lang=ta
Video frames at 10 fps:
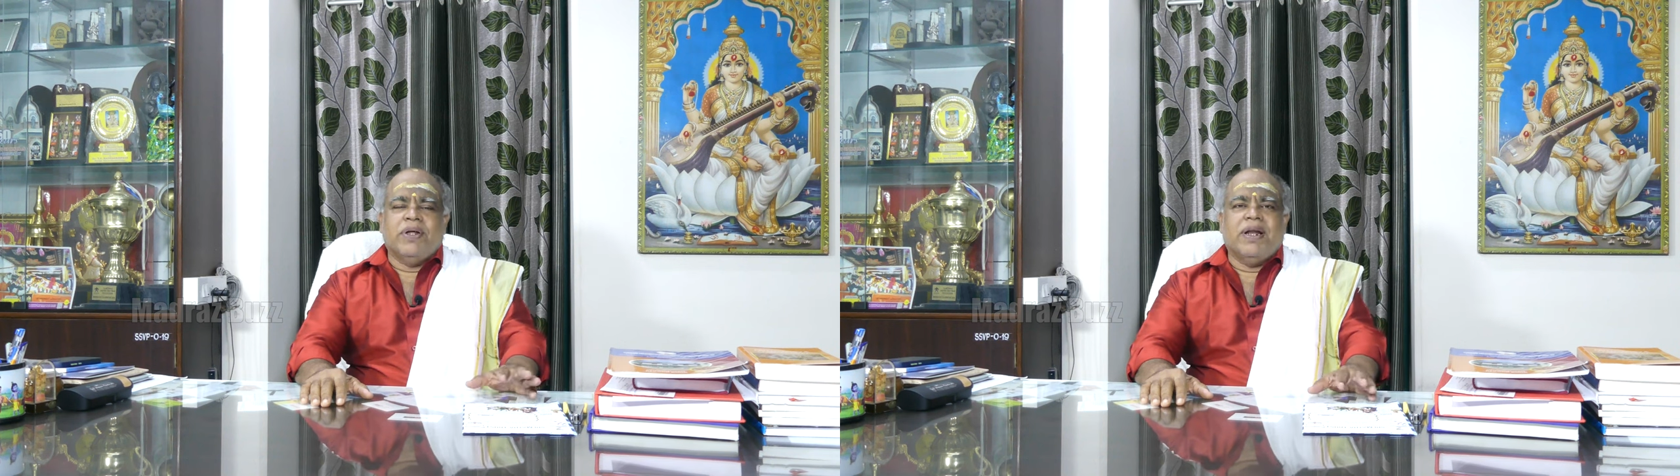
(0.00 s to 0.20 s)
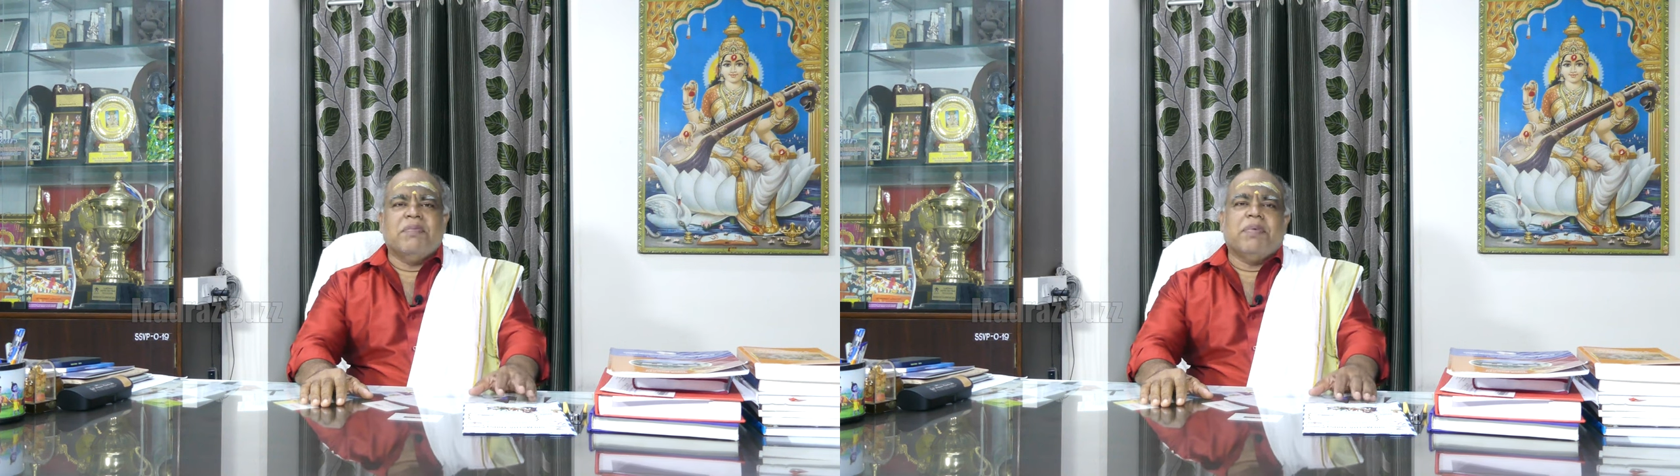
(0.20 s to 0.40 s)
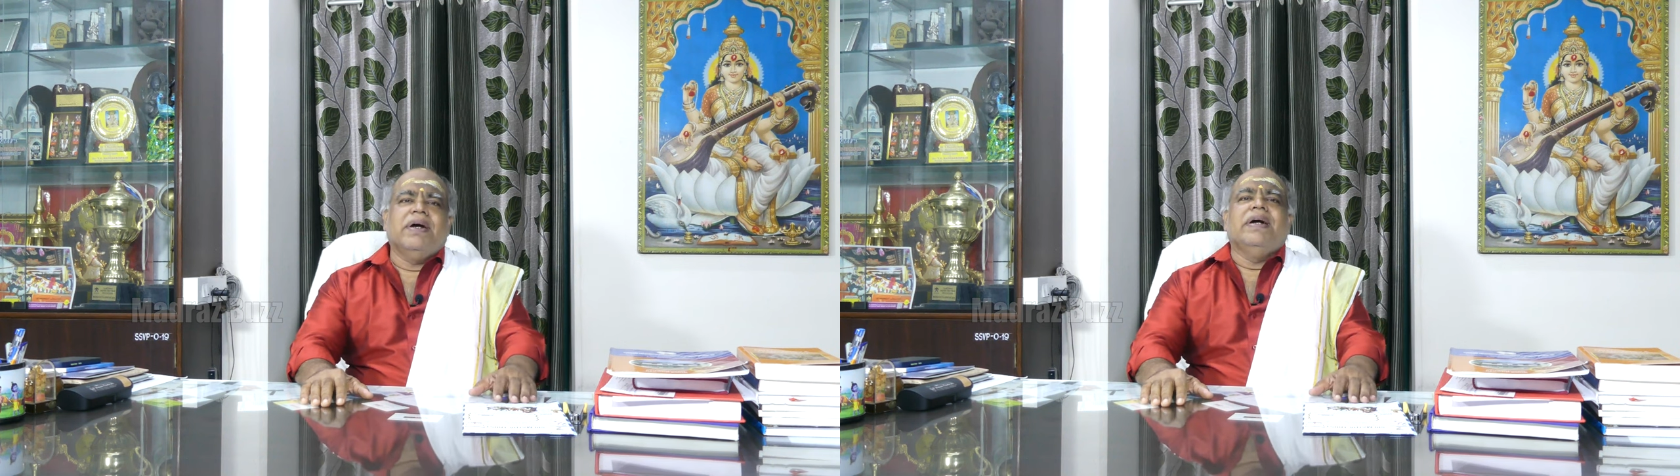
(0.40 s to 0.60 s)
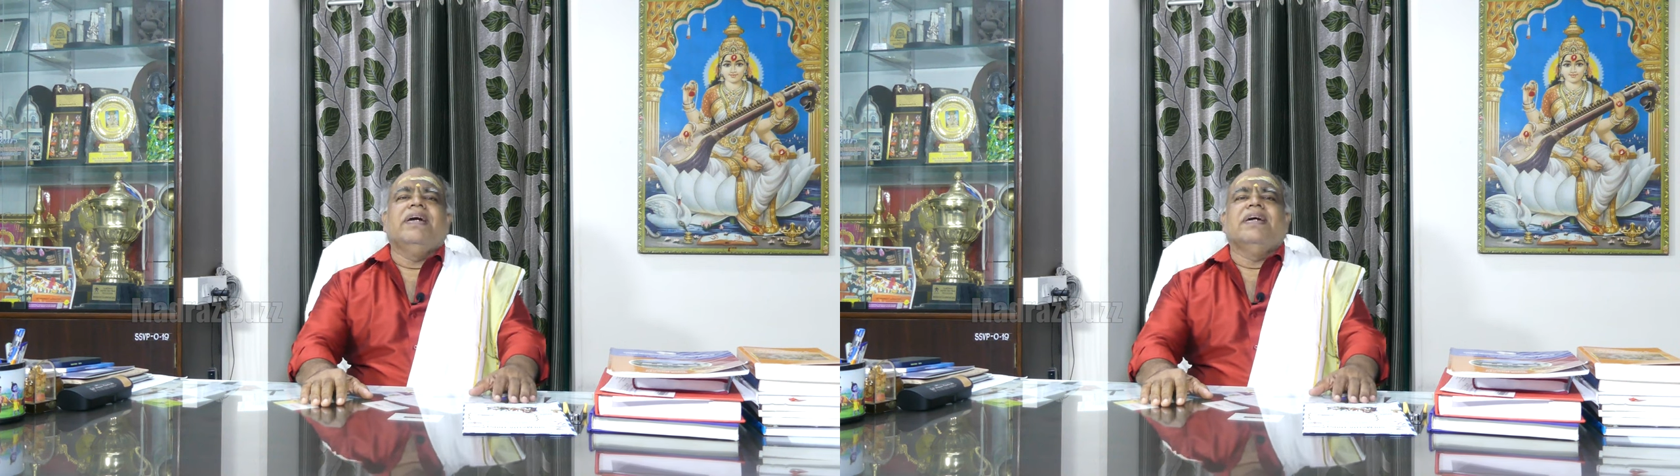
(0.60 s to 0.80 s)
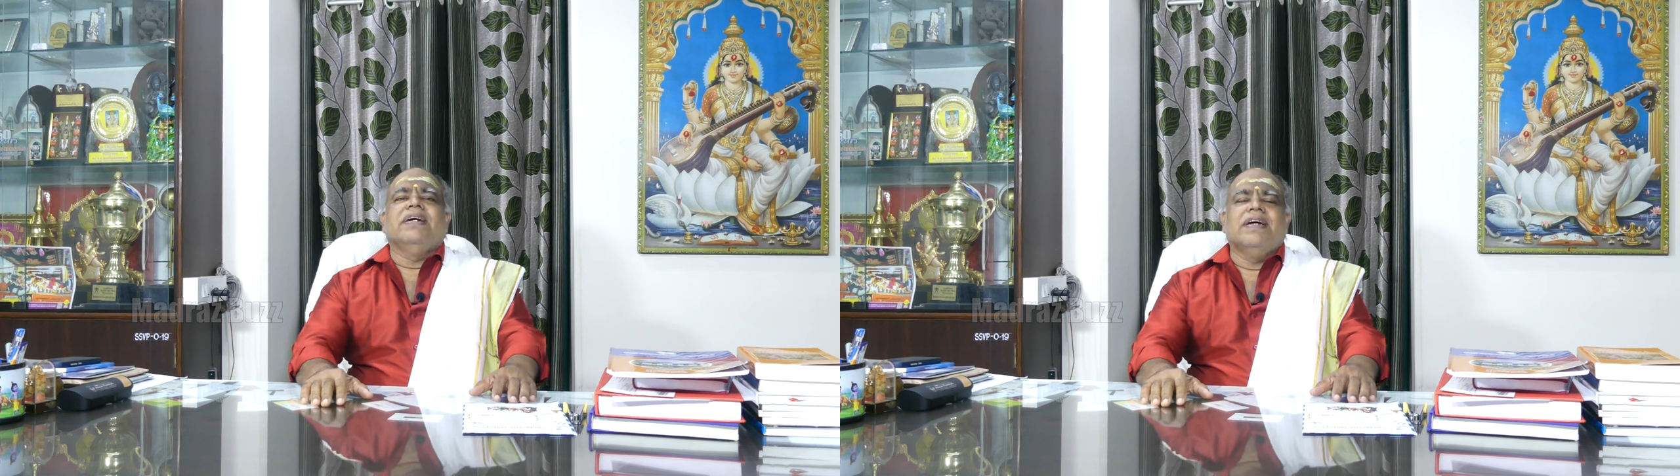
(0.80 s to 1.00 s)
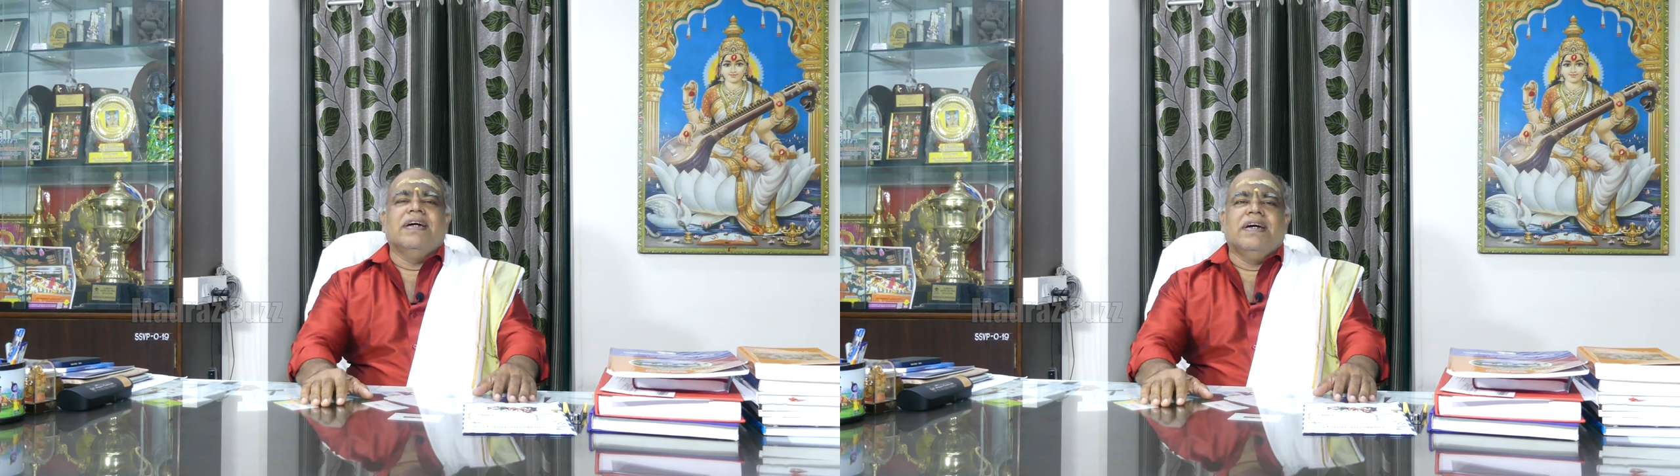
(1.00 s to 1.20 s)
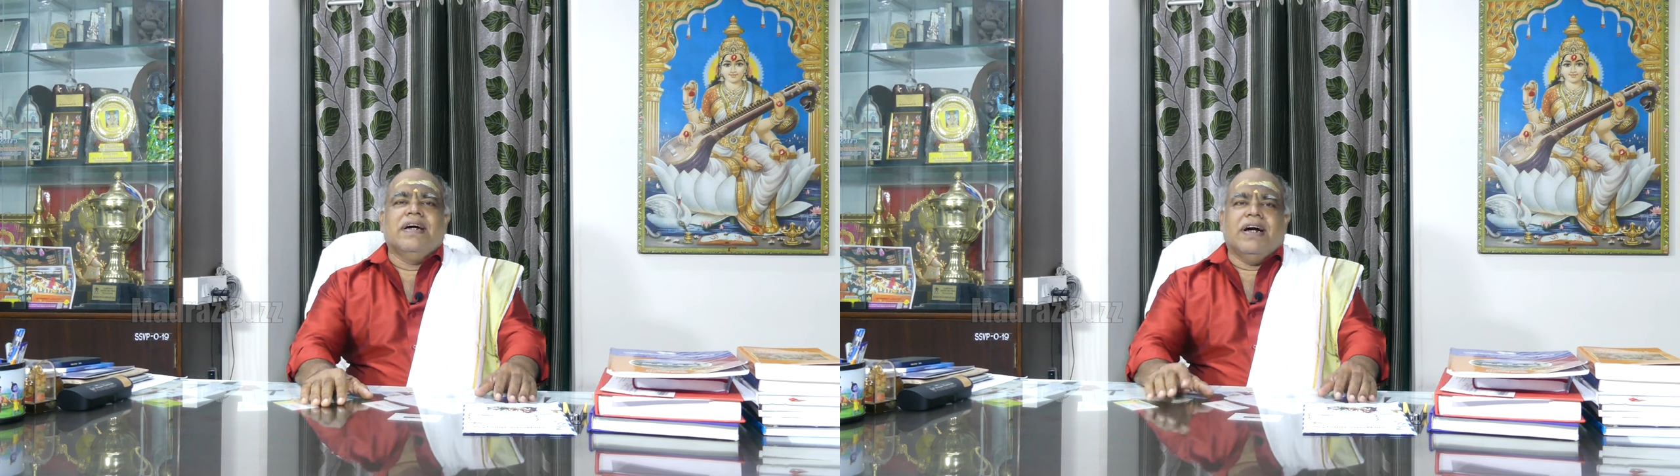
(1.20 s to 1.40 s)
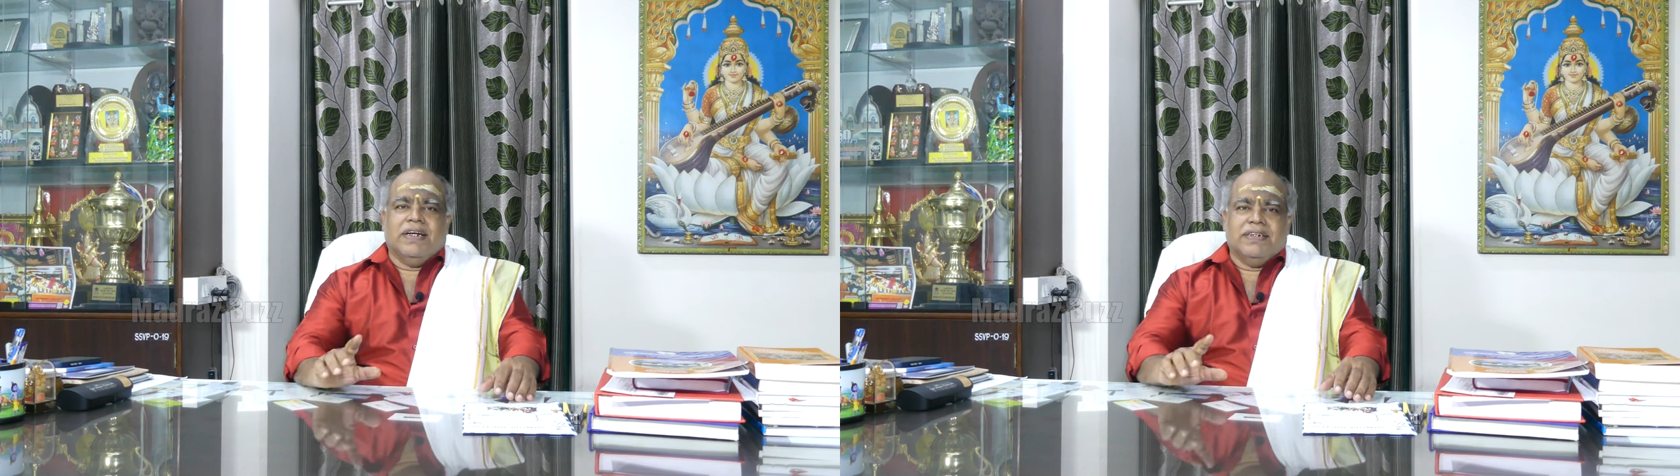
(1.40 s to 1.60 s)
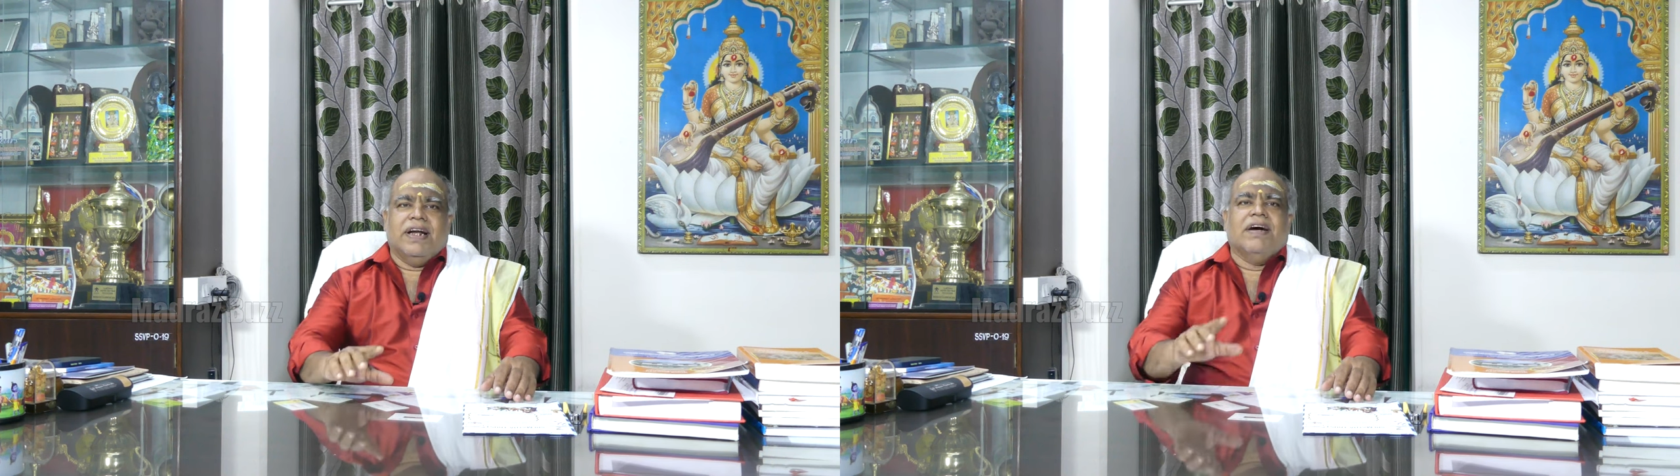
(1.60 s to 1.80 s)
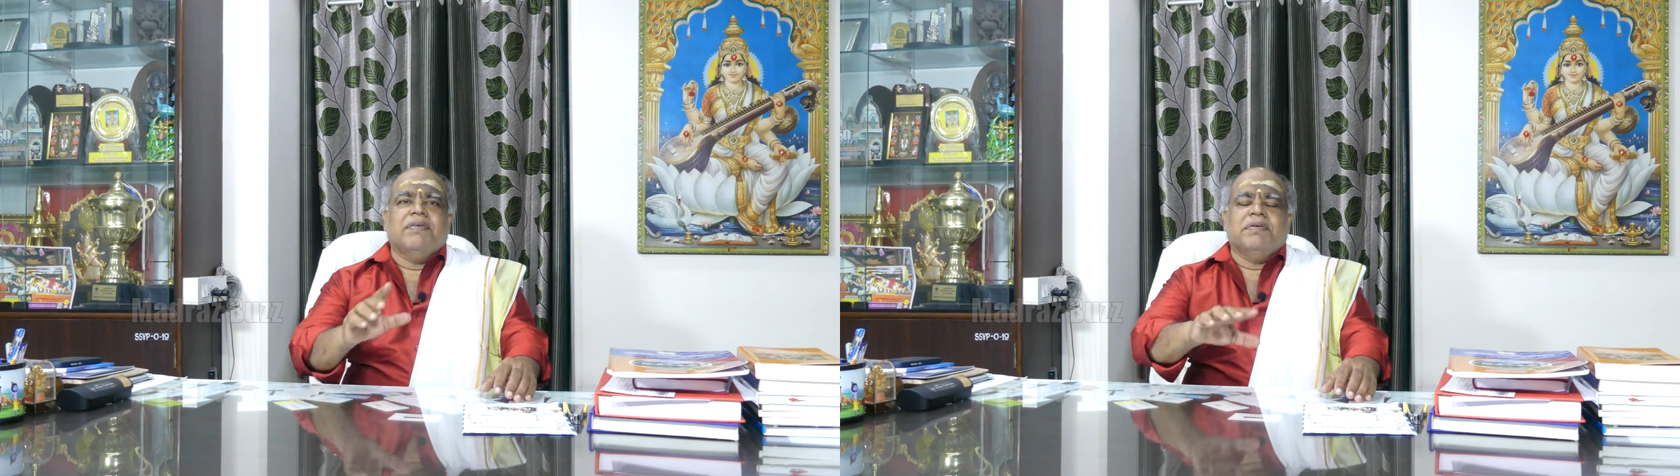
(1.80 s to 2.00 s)
அதெல்லாம் பண்ணிட்டேன் அது
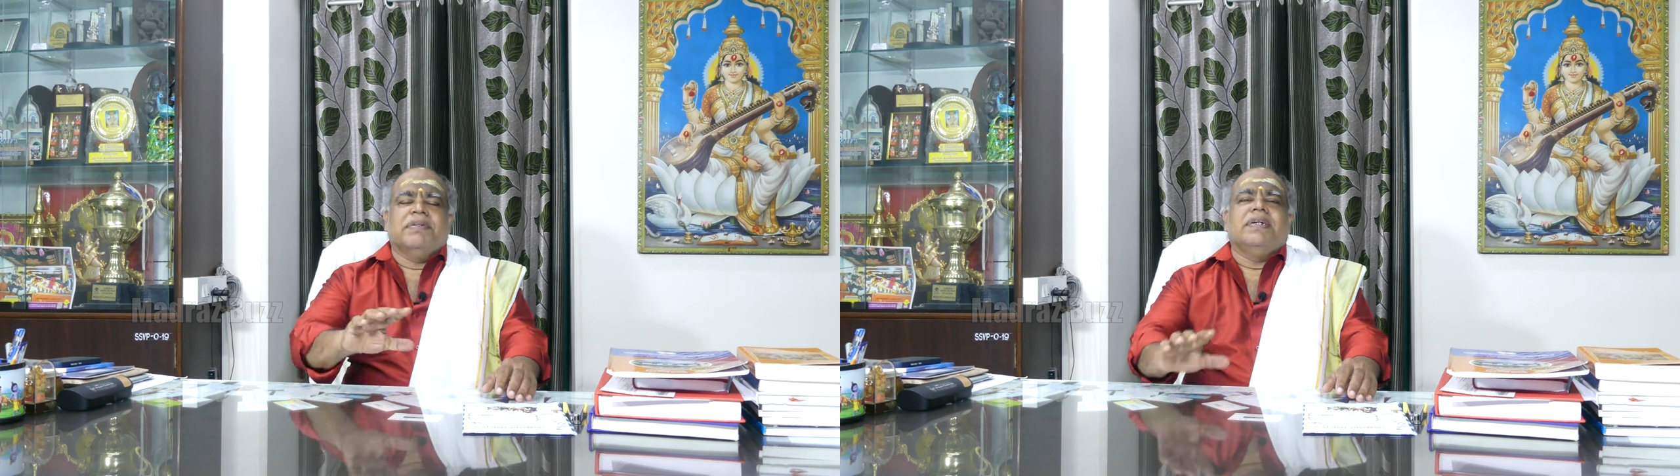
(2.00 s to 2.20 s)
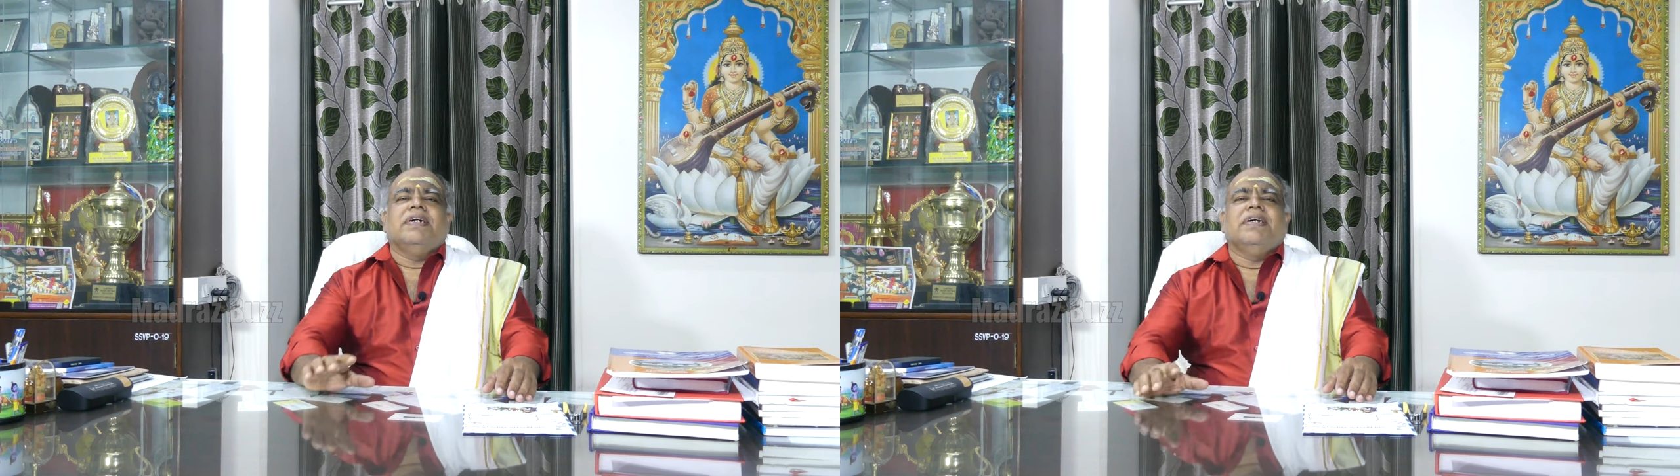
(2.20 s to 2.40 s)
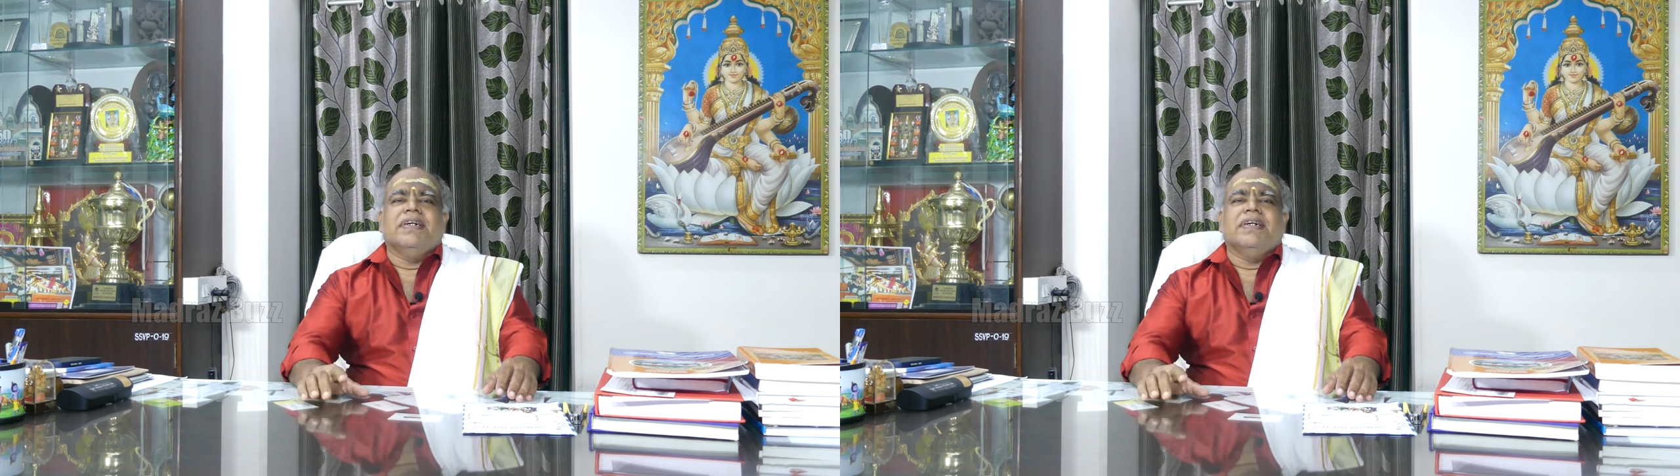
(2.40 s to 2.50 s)
எல்லாமே வந்து